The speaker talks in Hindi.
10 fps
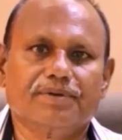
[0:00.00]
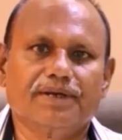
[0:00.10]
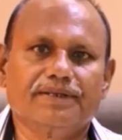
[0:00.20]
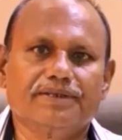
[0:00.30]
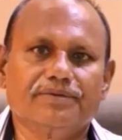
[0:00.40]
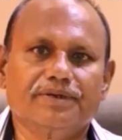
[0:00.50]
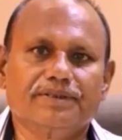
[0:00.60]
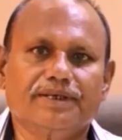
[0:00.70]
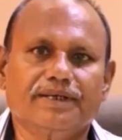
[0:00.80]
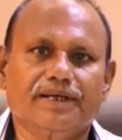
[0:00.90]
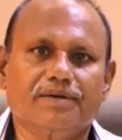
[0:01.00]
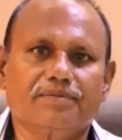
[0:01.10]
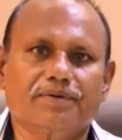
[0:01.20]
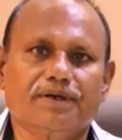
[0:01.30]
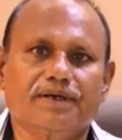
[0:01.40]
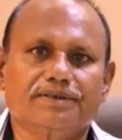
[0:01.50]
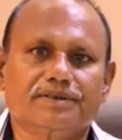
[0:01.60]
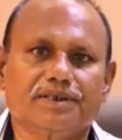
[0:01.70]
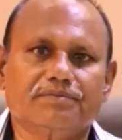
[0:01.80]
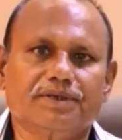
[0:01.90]
पहले ज़रूरत है आपका
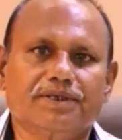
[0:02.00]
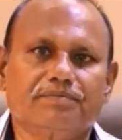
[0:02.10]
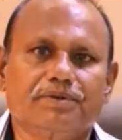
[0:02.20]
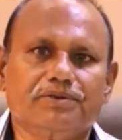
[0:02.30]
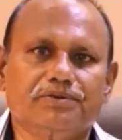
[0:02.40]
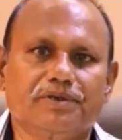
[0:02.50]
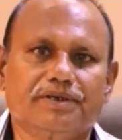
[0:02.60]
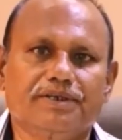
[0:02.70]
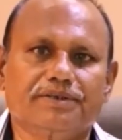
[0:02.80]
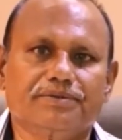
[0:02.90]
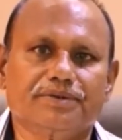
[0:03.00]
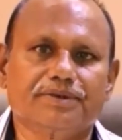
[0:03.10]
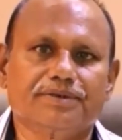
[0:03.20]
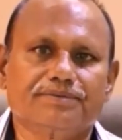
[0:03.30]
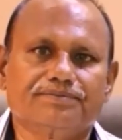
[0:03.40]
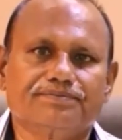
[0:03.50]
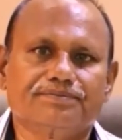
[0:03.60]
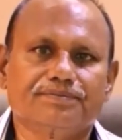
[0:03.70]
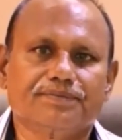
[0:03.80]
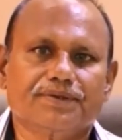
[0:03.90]
समय की पंचुअलिटी जो है
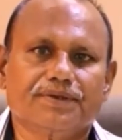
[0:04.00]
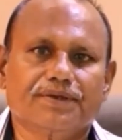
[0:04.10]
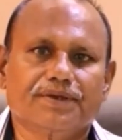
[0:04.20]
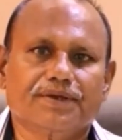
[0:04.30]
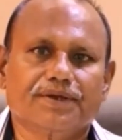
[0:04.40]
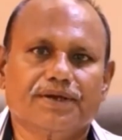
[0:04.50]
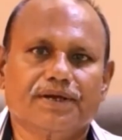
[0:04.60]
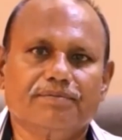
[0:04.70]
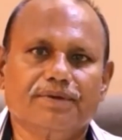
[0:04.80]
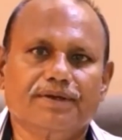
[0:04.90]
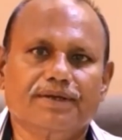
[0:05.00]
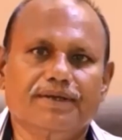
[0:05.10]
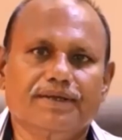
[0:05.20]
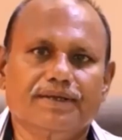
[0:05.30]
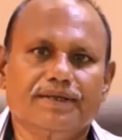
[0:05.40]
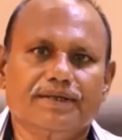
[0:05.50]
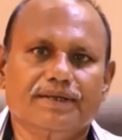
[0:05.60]
हमें